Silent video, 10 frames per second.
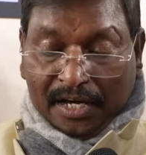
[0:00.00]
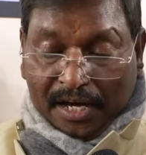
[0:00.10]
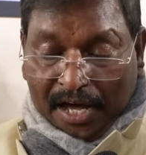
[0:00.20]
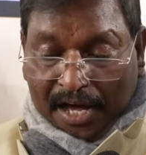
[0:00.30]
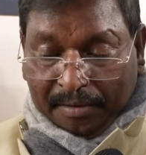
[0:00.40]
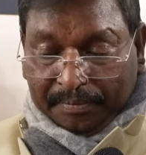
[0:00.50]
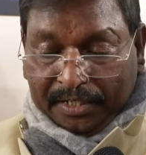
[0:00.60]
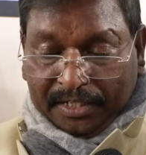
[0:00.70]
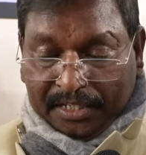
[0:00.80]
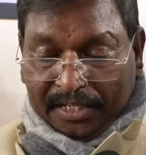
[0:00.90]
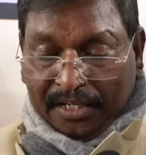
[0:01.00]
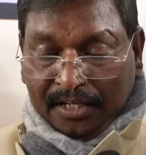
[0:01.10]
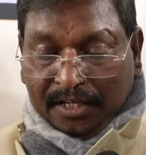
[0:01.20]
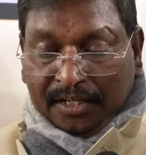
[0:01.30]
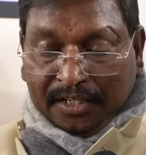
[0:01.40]
आप देखिए
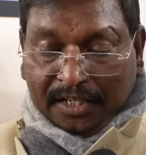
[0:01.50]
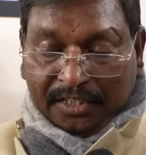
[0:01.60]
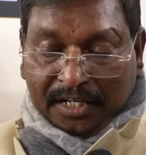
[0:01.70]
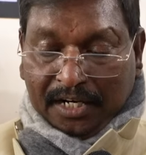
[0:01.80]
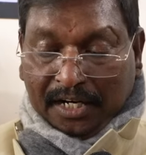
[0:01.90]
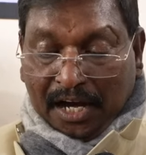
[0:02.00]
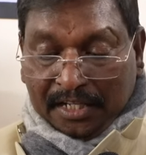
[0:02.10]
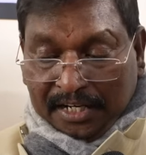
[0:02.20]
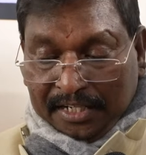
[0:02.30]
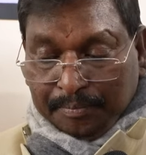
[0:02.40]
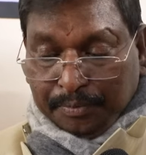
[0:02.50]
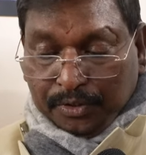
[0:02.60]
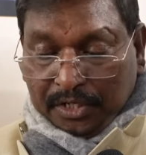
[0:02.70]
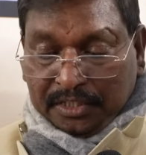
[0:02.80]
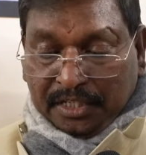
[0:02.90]
कि जहां खादान
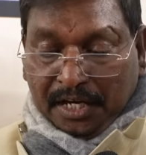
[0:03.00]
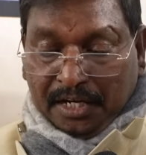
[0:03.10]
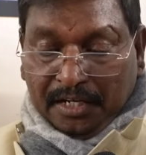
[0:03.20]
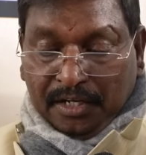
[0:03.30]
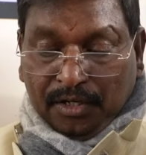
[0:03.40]
प्रोडक्शन